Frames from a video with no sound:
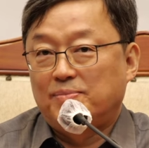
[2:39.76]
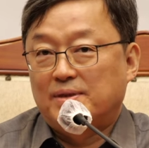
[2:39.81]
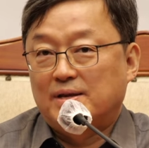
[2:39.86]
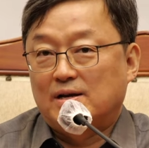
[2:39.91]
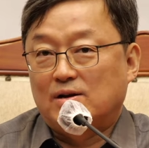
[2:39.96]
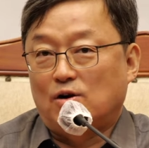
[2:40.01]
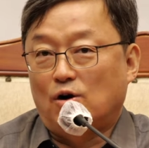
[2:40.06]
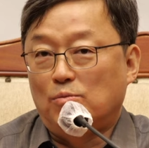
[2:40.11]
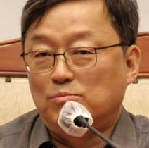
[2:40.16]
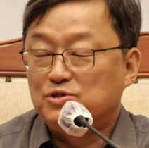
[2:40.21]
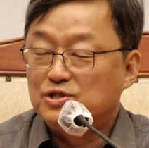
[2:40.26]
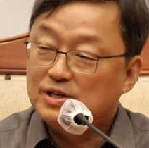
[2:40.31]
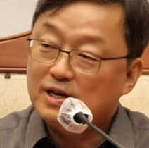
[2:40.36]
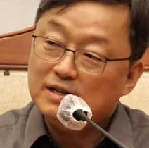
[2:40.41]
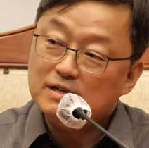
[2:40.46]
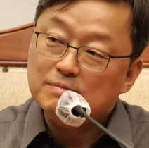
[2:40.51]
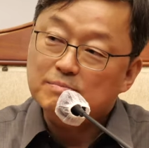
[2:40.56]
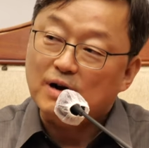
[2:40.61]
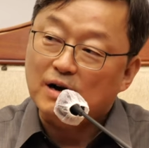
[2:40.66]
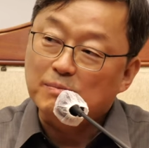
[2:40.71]

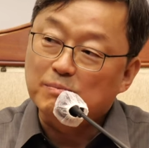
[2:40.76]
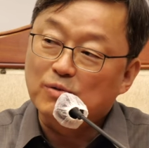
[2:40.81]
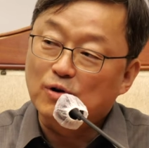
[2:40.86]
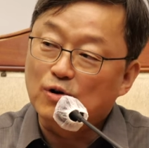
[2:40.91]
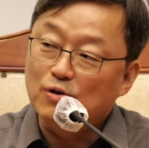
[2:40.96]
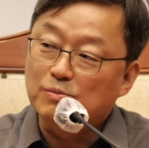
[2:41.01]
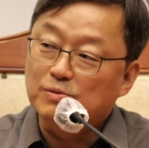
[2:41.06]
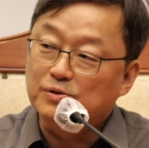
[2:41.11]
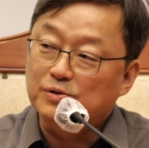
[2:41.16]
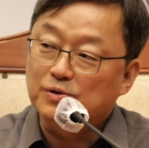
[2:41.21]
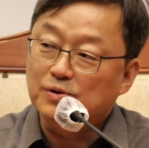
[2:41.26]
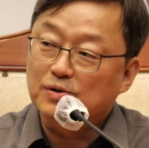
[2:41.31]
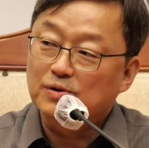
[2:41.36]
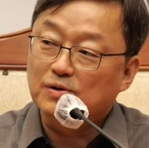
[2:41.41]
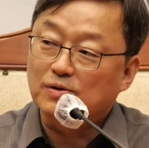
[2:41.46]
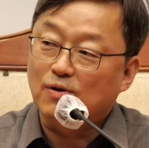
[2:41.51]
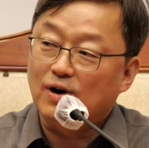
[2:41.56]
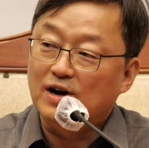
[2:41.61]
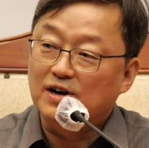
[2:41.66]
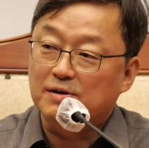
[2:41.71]
검증하는 방법으로
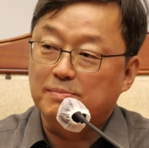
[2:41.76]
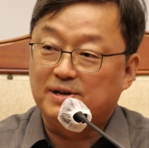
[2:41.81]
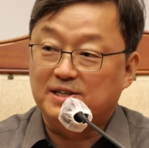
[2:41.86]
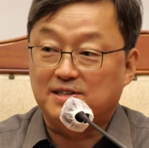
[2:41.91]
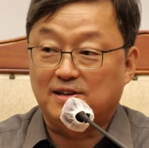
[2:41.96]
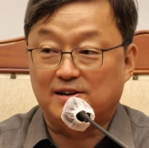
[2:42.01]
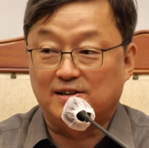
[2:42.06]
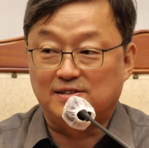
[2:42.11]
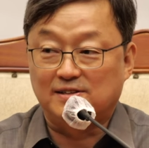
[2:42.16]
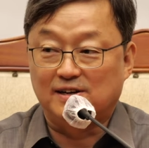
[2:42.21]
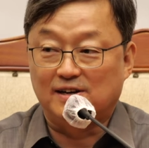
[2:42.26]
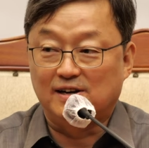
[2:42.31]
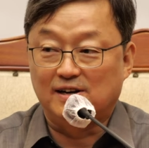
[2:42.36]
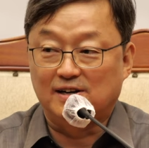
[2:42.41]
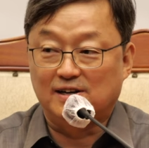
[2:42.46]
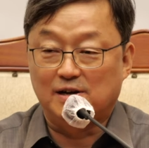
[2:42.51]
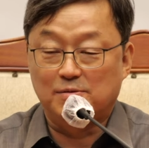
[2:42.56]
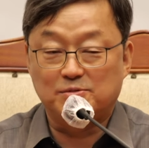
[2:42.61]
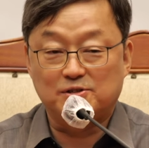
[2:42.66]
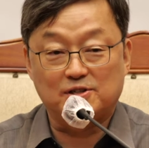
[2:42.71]
과학이
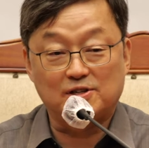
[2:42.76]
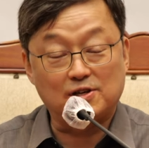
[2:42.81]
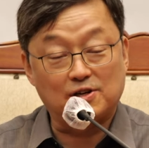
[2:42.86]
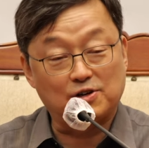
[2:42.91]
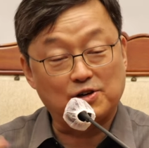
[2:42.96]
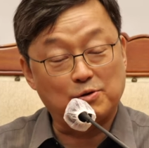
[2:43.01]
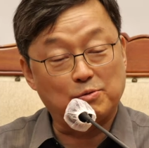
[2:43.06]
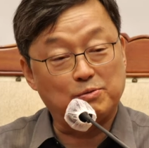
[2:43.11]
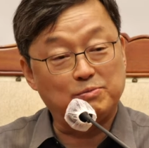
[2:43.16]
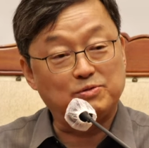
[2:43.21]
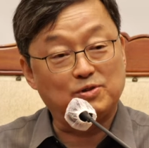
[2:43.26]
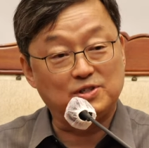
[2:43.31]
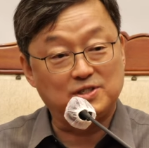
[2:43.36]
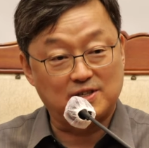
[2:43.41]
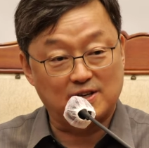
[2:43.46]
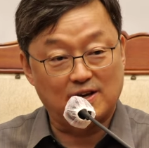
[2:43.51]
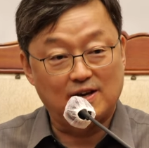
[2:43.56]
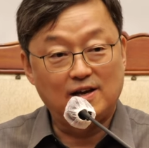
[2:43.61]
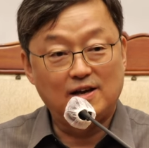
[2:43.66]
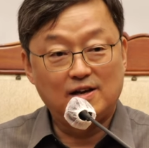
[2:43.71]
발달한다라면 그렇게 보면 또
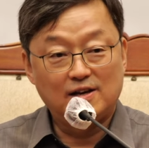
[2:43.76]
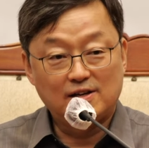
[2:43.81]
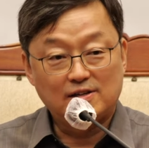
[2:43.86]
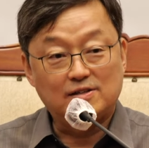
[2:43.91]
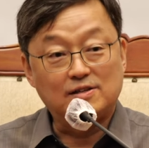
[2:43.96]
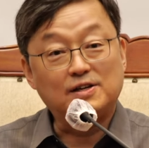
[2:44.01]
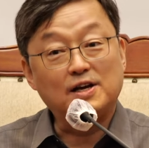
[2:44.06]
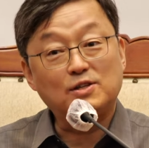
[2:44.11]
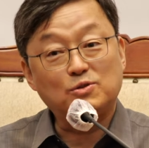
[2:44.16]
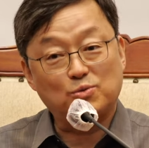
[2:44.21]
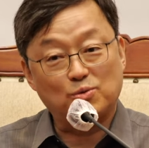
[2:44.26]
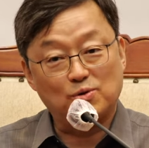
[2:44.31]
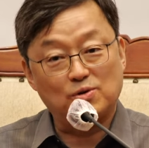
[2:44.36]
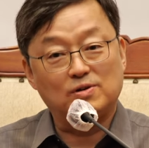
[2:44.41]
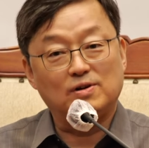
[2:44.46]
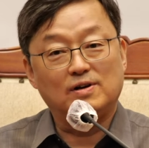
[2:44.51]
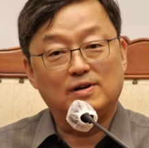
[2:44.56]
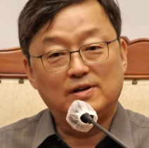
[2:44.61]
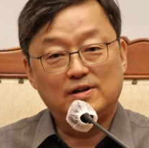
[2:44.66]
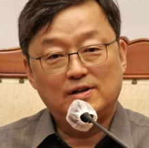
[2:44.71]
이제 그게
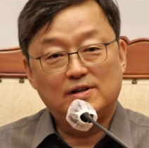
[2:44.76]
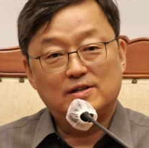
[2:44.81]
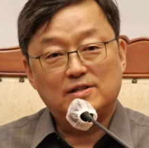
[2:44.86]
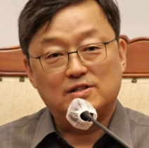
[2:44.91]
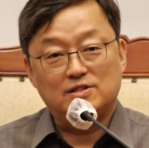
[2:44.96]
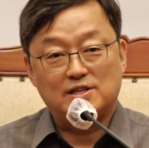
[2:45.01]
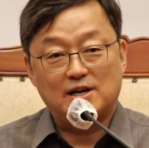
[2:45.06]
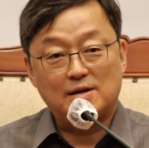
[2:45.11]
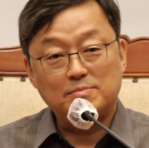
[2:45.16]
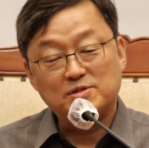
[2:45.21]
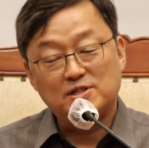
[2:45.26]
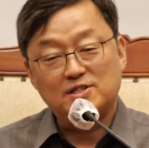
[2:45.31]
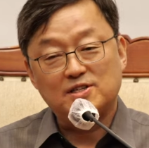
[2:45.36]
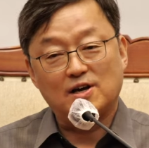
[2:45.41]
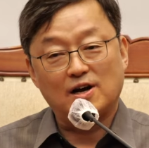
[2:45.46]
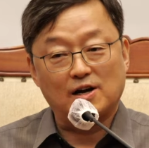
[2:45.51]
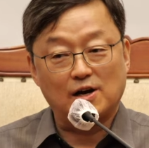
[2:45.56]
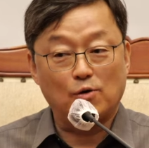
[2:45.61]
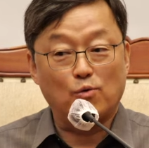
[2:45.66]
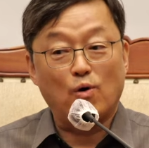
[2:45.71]
또 그 사람들이
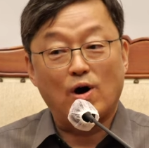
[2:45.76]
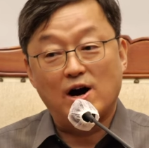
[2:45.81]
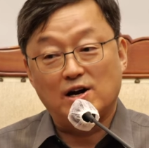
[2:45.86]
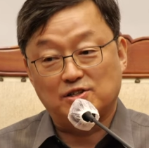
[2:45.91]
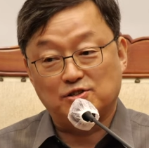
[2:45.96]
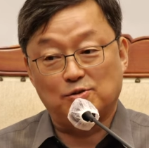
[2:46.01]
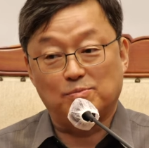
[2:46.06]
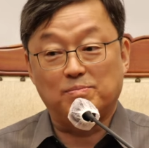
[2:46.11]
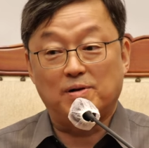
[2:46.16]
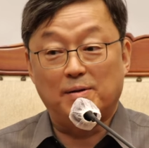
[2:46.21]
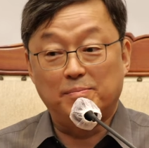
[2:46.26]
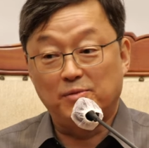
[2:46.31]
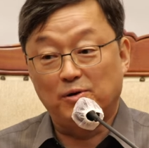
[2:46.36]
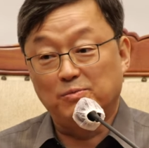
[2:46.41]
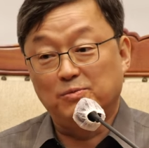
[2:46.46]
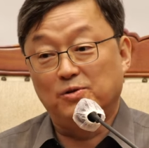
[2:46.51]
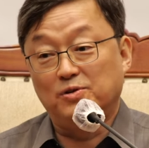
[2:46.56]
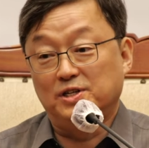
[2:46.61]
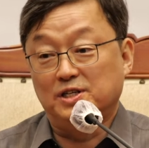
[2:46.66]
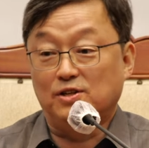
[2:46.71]
생각한 과학적
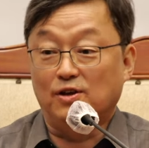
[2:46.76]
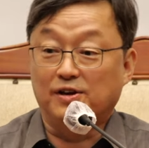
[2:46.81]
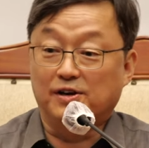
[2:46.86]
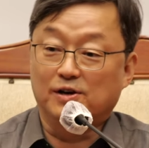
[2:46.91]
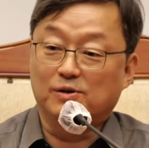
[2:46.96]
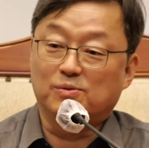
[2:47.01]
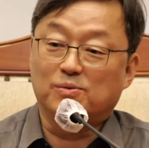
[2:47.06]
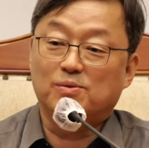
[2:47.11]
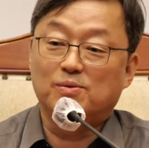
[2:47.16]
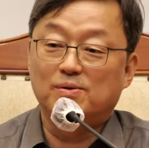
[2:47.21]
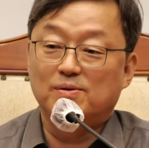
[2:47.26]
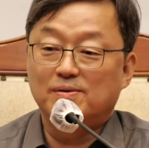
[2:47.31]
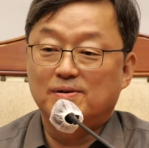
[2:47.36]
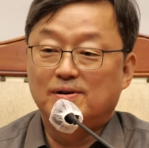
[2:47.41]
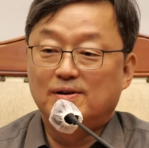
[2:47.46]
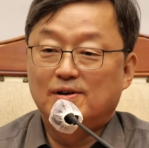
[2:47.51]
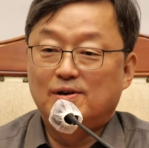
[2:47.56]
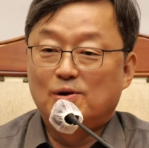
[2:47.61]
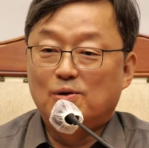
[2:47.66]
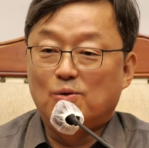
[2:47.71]
방법론이 되겠고
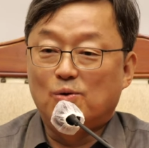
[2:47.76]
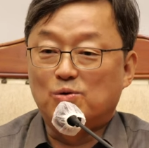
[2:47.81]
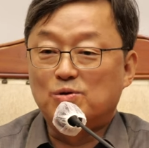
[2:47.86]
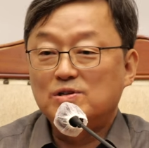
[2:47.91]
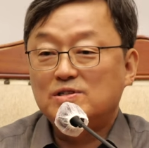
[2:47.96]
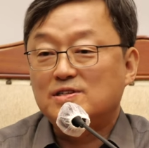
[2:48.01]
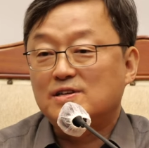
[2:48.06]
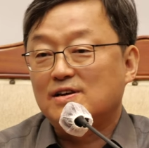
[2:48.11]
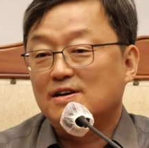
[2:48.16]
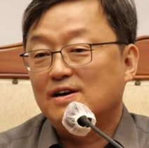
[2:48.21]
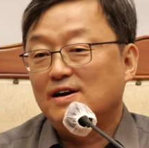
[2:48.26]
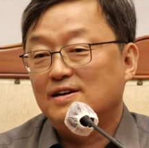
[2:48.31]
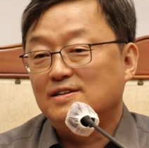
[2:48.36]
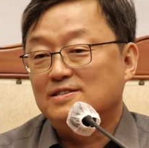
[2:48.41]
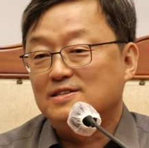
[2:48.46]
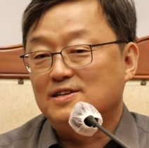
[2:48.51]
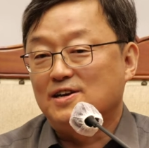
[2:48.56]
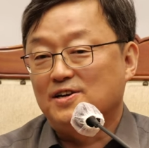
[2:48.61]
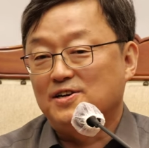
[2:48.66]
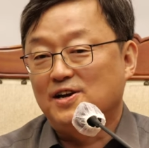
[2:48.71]
오늘 제가
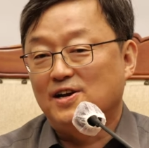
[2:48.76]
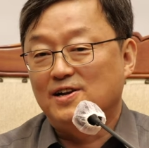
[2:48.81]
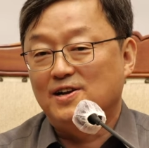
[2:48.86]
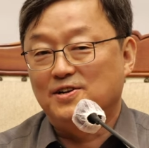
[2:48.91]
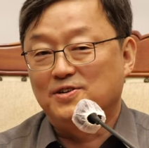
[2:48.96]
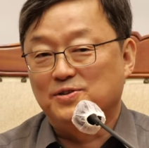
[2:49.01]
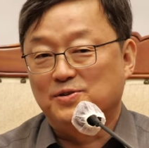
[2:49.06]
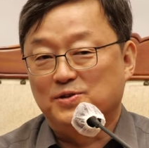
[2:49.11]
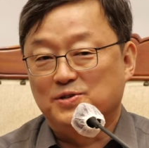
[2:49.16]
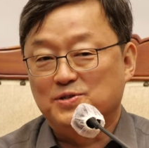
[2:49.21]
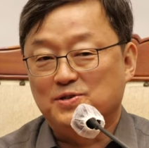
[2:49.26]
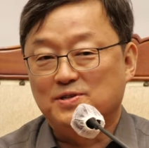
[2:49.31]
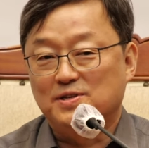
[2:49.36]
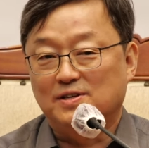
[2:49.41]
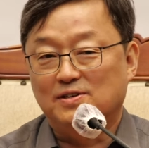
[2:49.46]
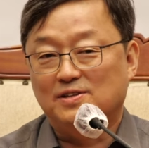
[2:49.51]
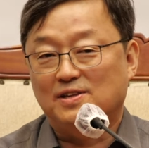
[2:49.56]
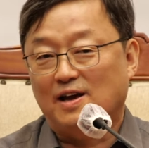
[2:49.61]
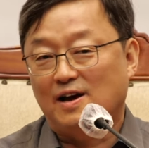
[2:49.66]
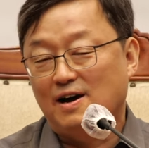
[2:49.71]
이제 얘기하려는 것은
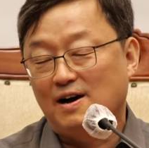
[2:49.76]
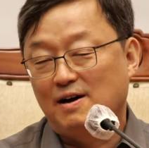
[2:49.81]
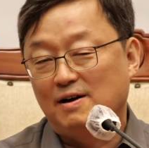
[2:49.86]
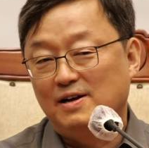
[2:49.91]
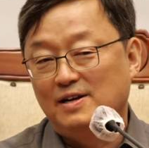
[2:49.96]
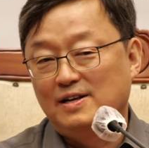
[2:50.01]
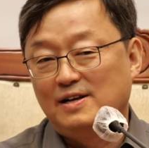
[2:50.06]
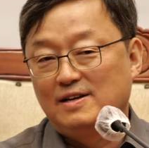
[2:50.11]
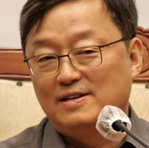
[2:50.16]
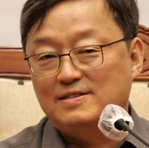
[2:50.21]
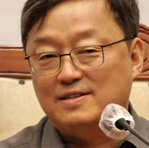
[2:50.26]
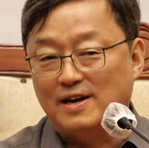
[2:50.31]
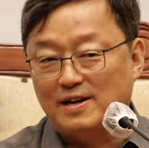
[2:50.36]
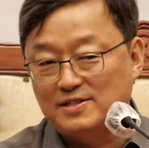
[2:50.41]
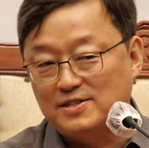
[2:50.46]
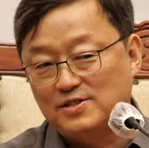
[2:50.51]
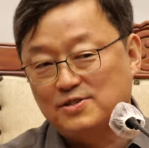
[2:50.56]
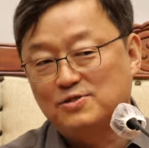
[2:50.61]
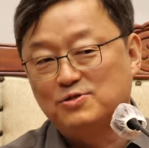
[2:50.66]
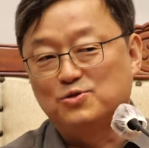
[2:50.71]
이거 다
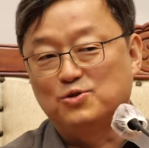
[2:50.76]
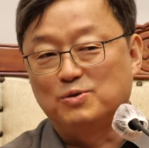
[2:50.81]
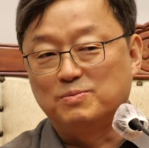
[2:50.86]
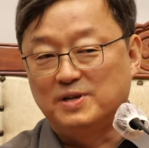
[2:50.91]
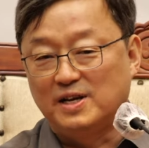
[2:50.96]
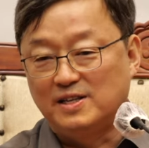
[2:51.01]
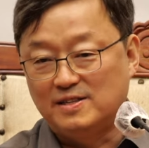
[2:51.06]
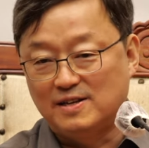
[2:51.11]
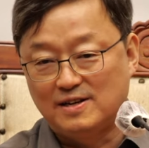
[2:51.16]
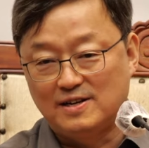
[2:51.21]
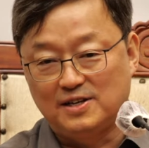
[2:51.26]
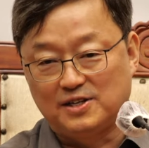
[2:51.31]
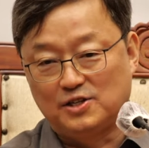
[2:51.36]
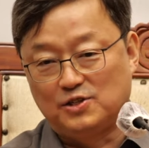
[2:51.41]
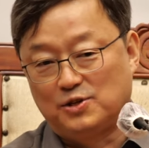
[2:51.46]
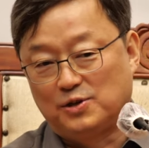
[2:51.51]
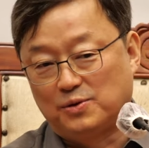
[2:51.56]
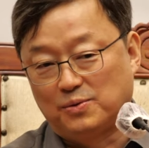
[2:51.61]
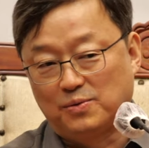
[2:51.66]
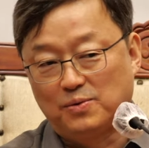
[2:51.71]
사실은 좀 옛날
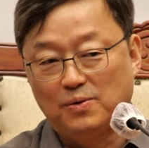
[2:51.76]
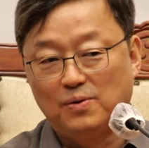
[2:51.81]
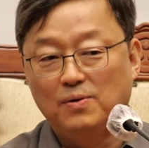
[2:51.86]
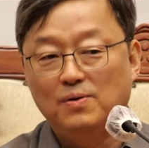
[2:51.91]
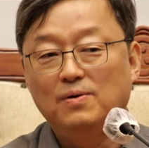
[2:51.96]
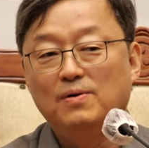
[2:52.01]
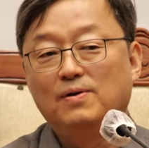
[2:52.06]
얘기들이고